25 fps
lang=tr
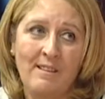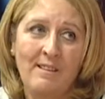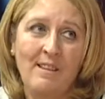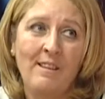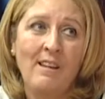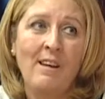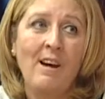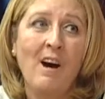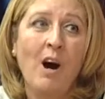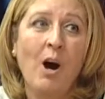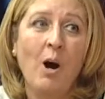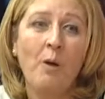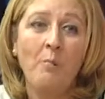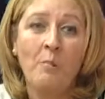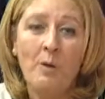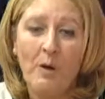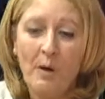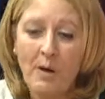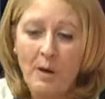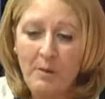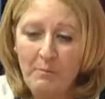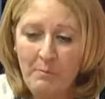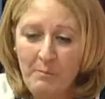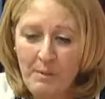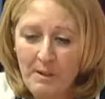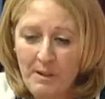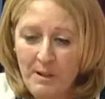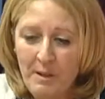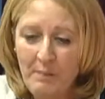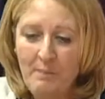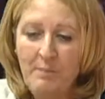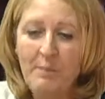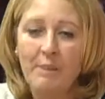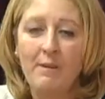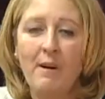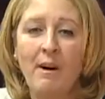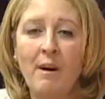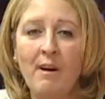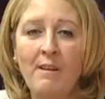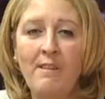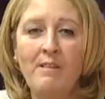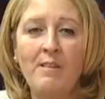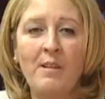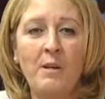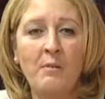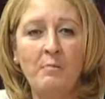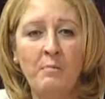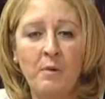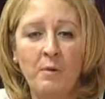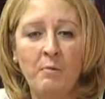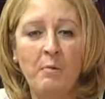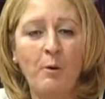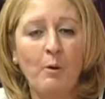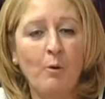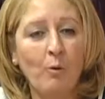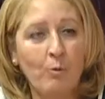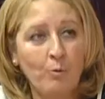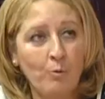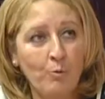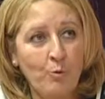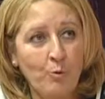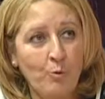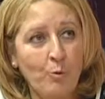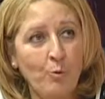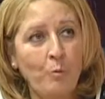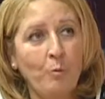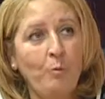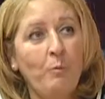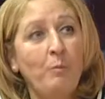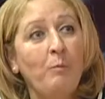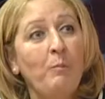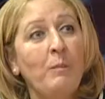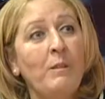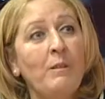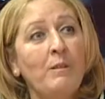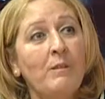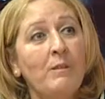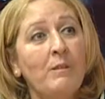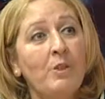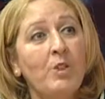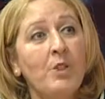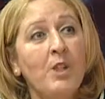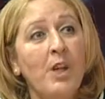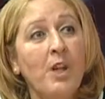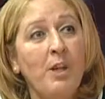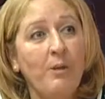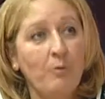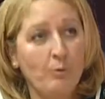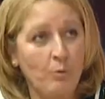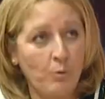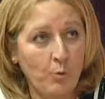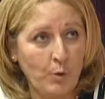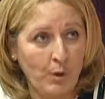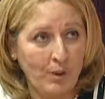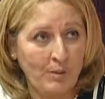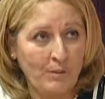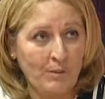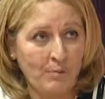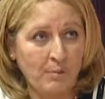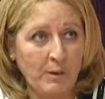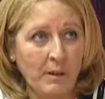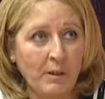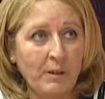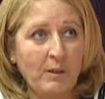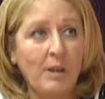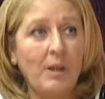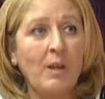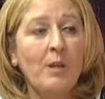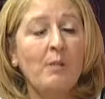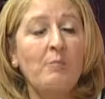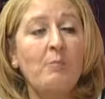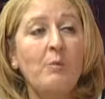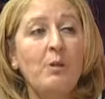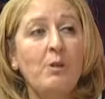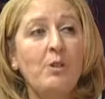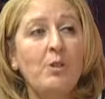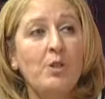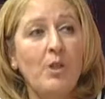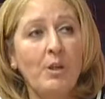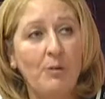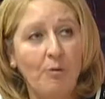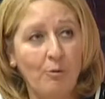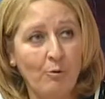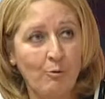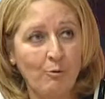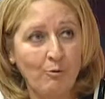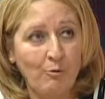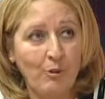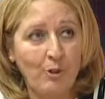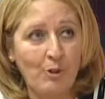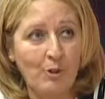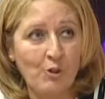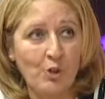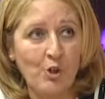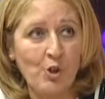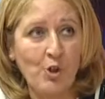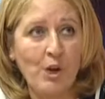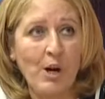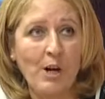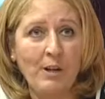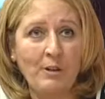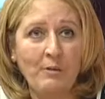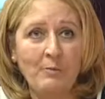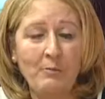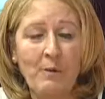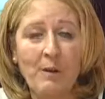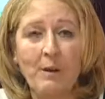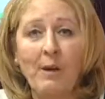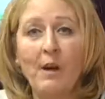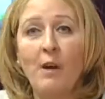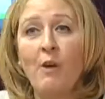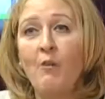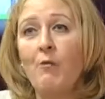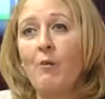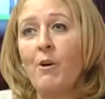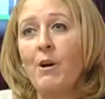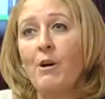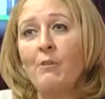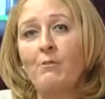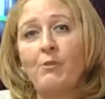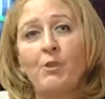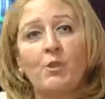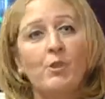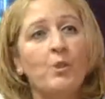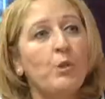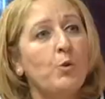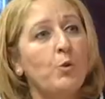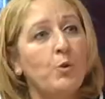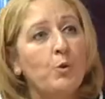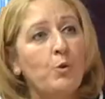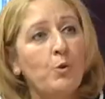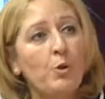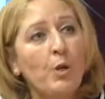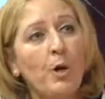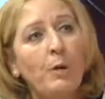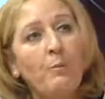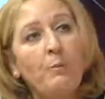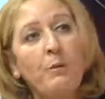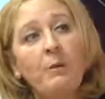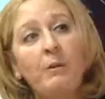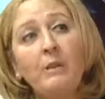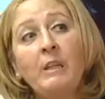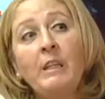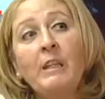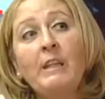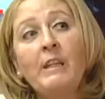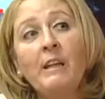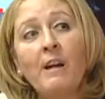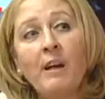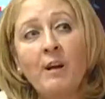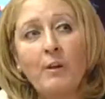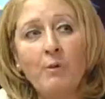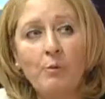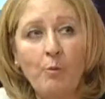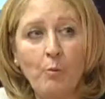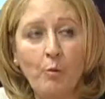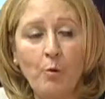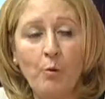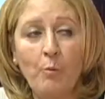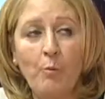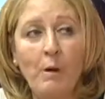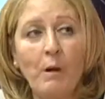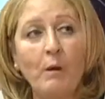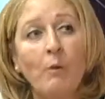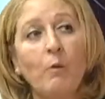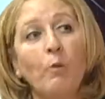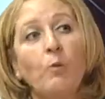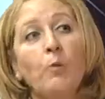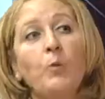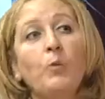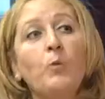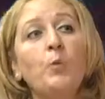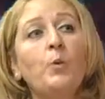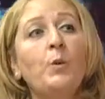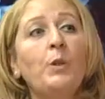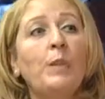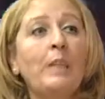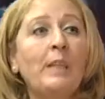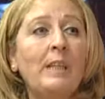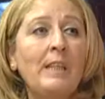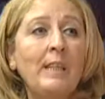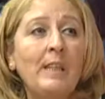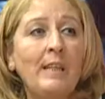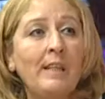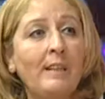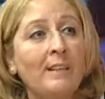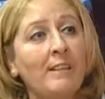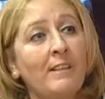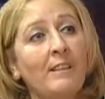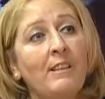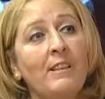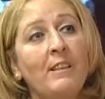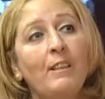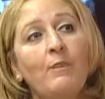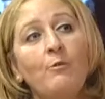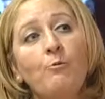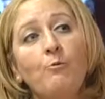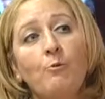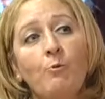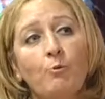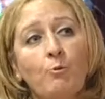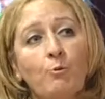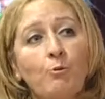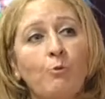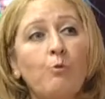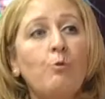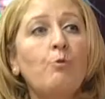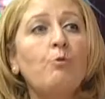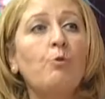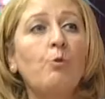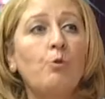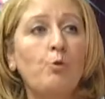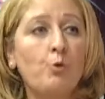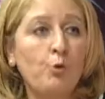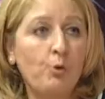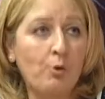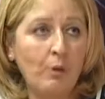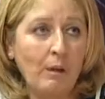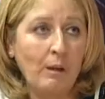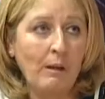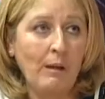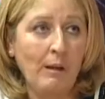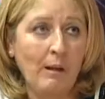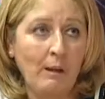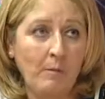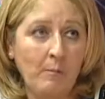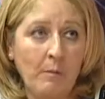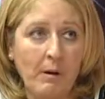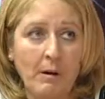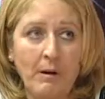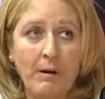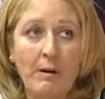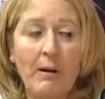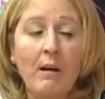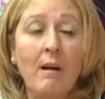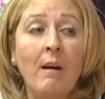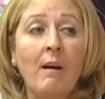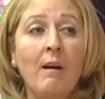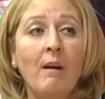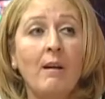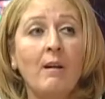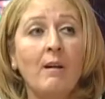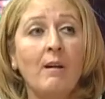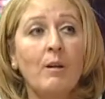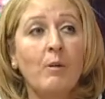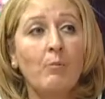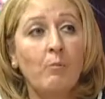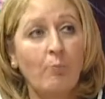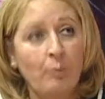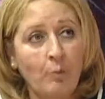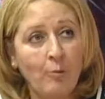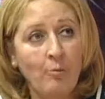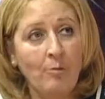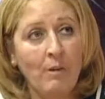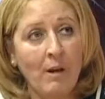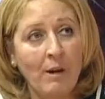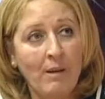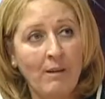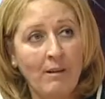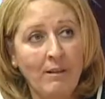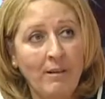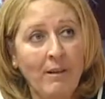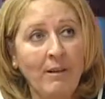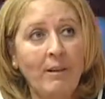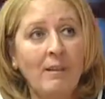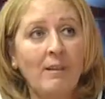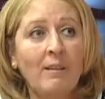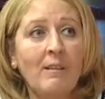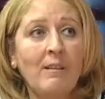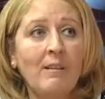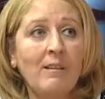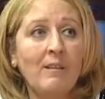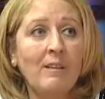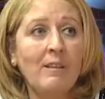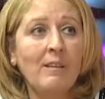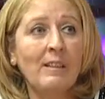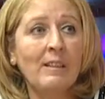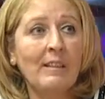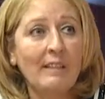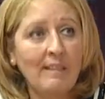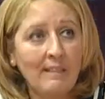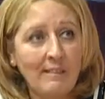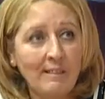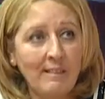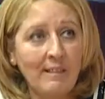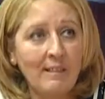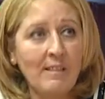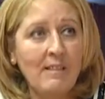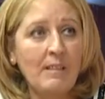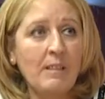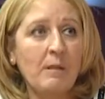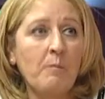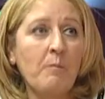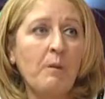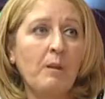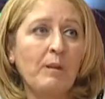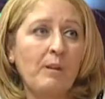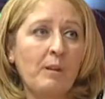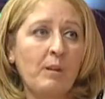Evet. Ama birebir anne baba oturup bir şey üretmek, bir Hı -hı. şey ortaya çıkartmak veya işte çocuğa bir hikaye okumak, okuduğu hikayenin geri dönütünü çocuktan almak. E, bunlar e, kaliteli zaman